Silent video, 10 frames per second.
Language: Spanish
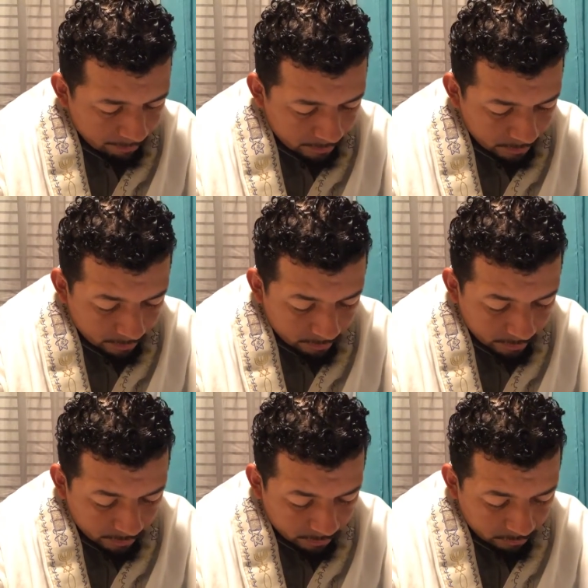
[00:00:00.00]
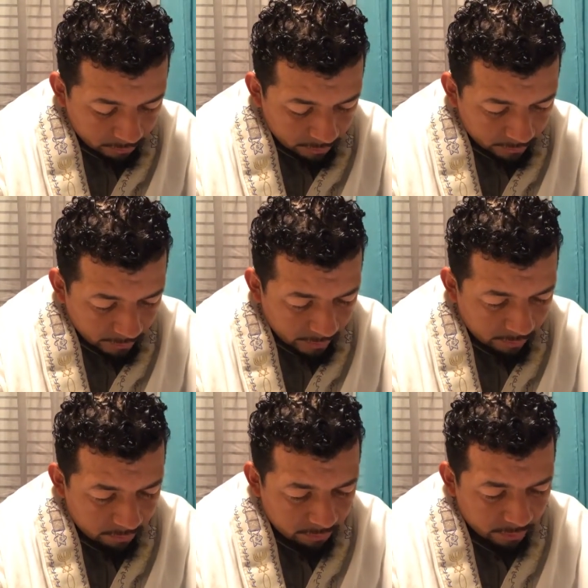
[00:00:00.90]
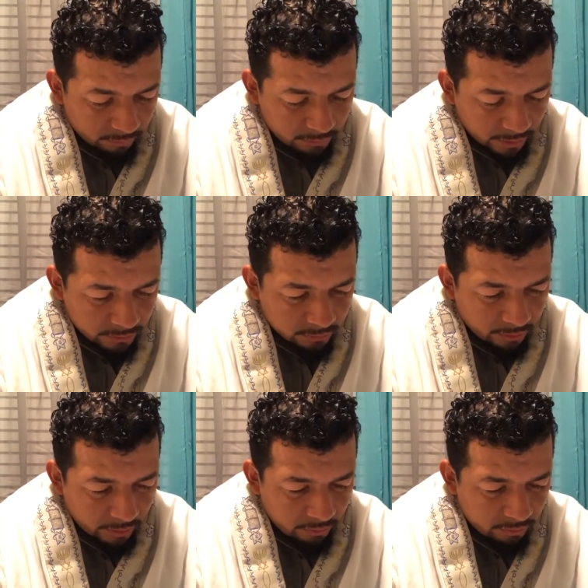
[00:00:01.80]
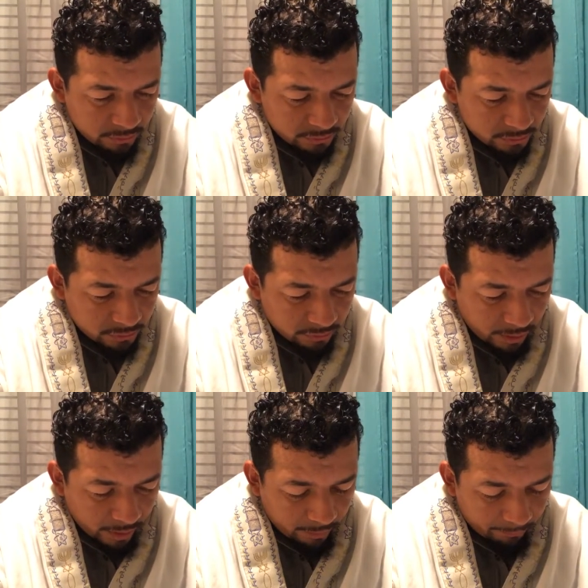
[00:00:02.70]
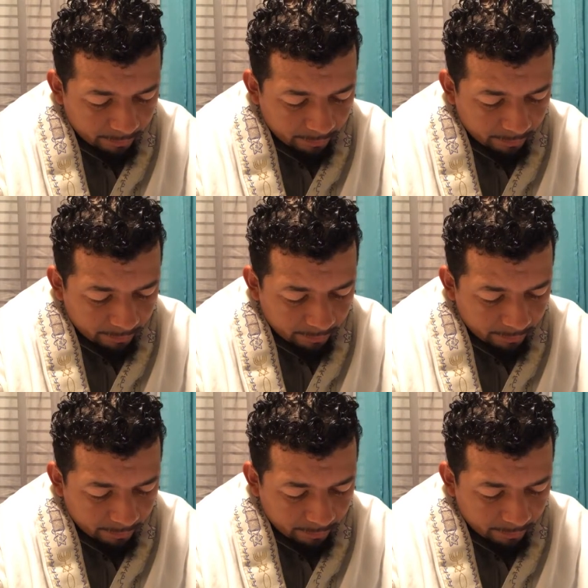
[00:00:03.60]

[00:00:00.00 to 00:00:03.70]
Bendito eres tú, eterno, que nos das tu Kadosh Torah.